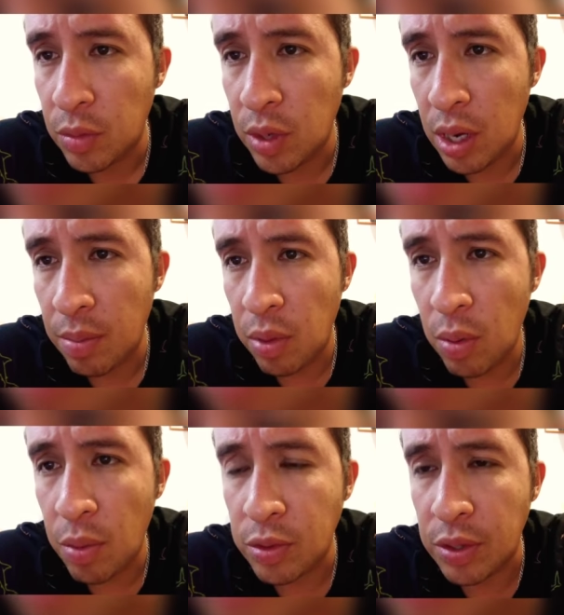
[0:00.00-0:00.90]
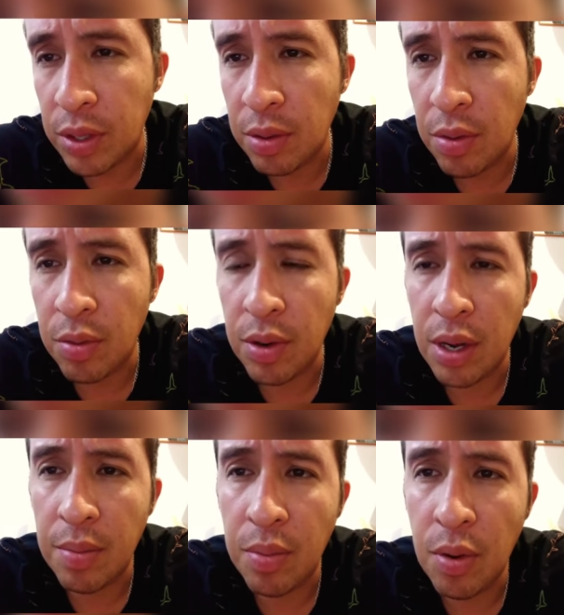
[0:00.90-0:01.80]
Un ejemplo positivo, un
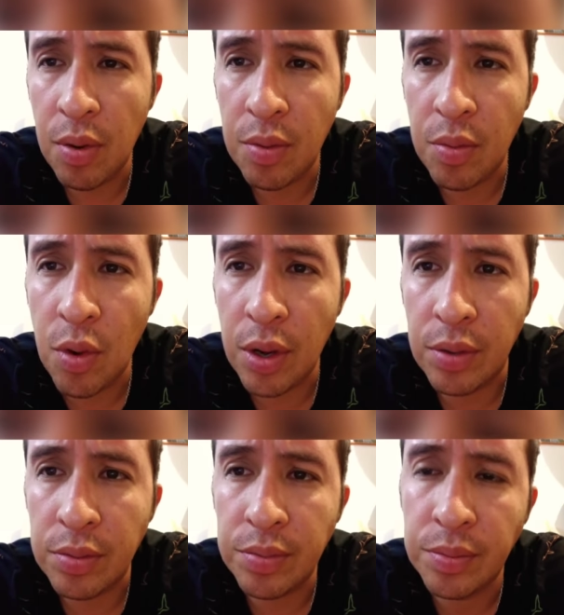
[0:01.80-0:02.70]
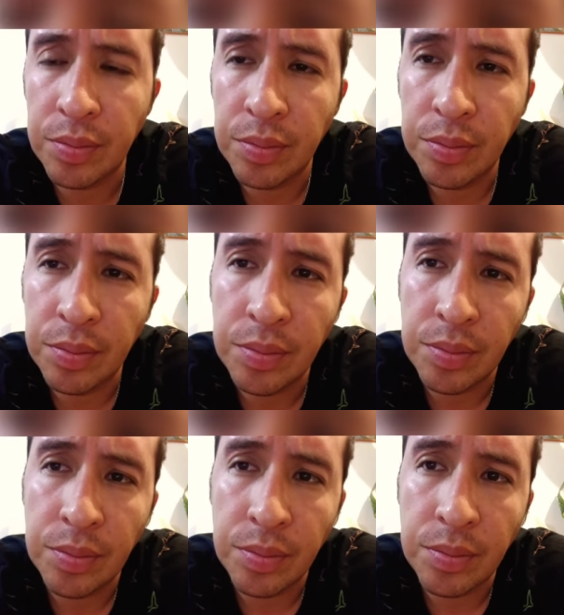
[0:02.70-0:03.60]
ejemplo bueno
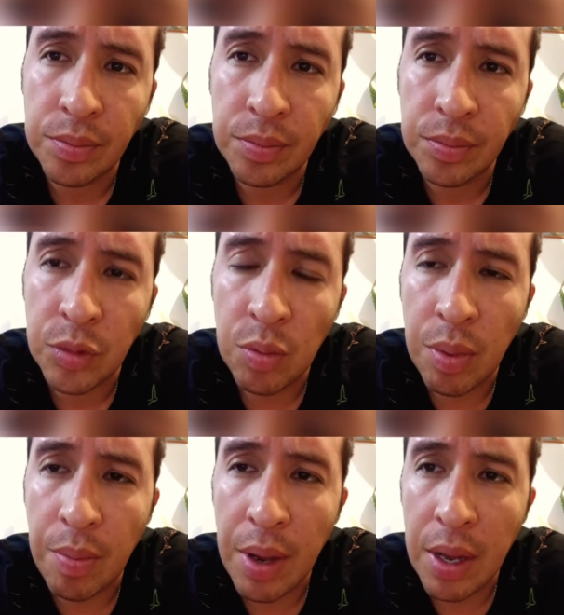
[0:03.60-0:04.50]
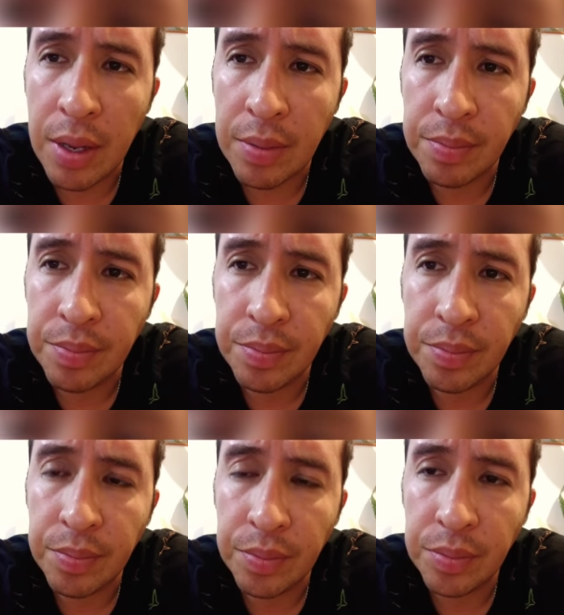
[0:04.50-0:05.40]
de un papá
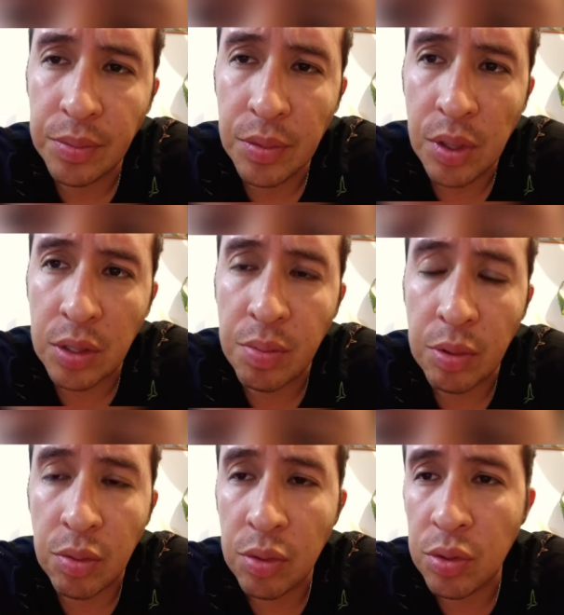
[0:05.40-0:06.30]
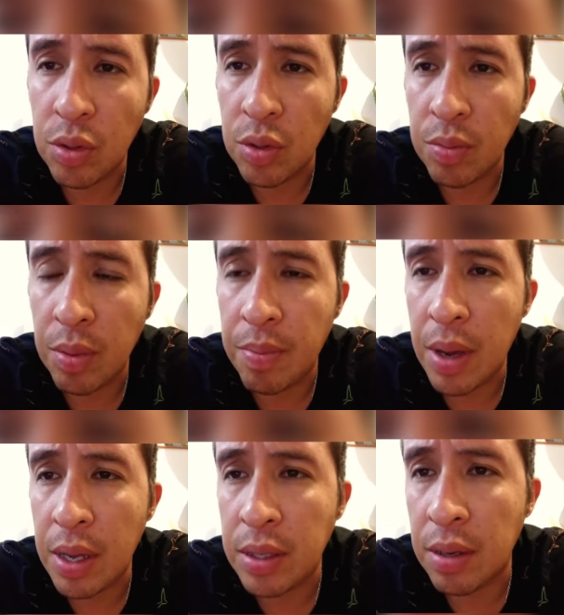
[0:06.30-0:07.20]
respetuoso, de un
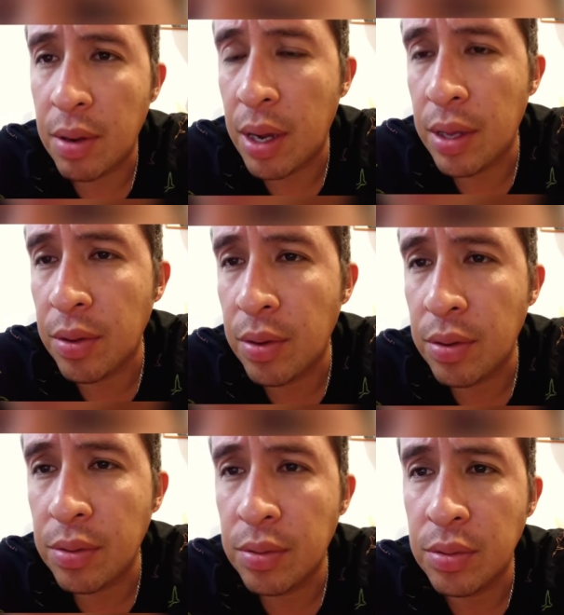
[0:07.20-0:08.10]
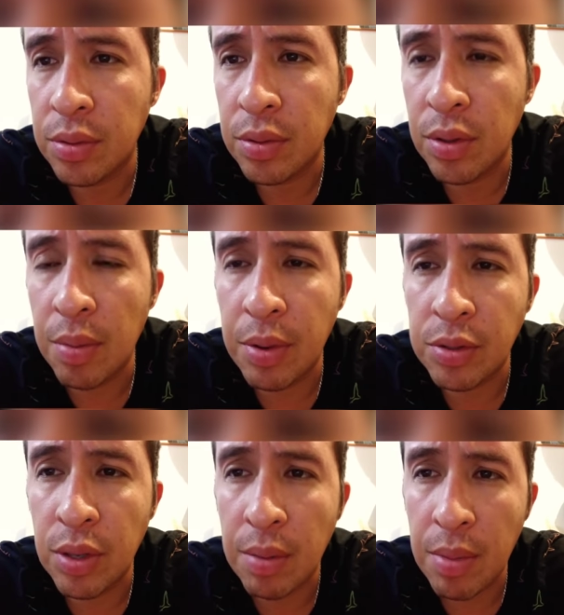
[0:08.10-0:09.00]
papá trabajador, de una
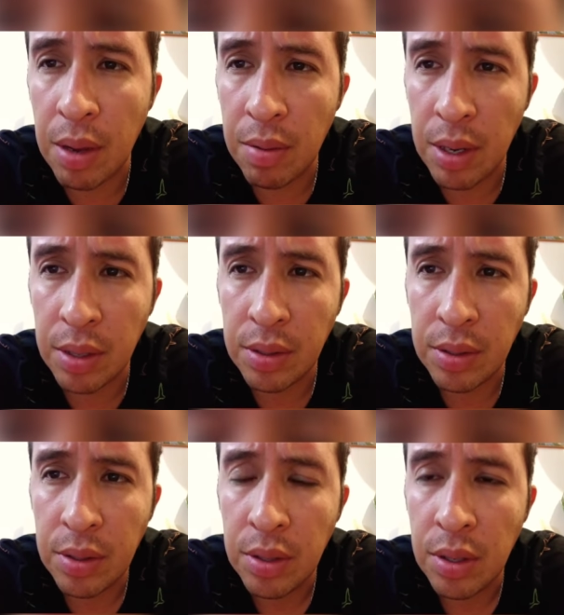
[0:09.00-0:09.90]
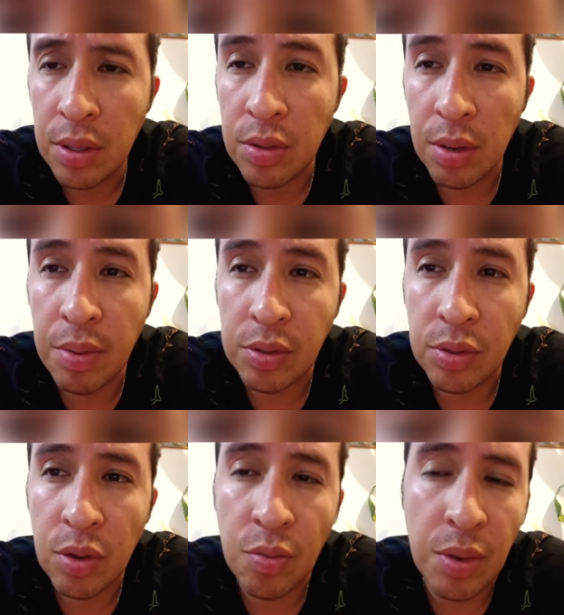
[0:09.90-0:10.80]
persona amable, de una
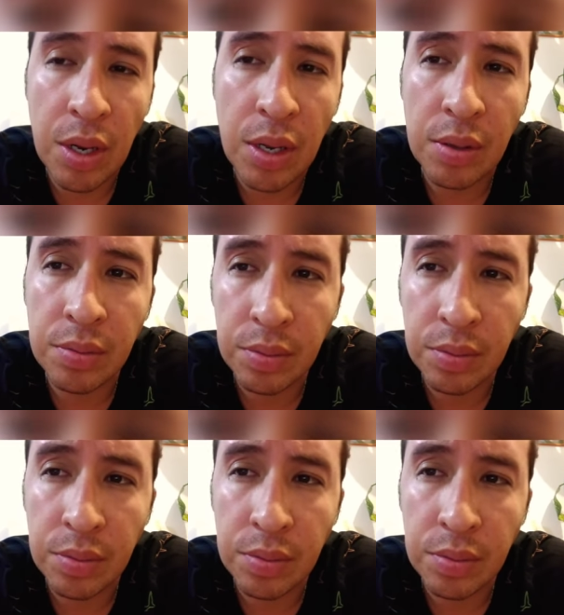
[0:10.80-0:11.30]
persona humilde,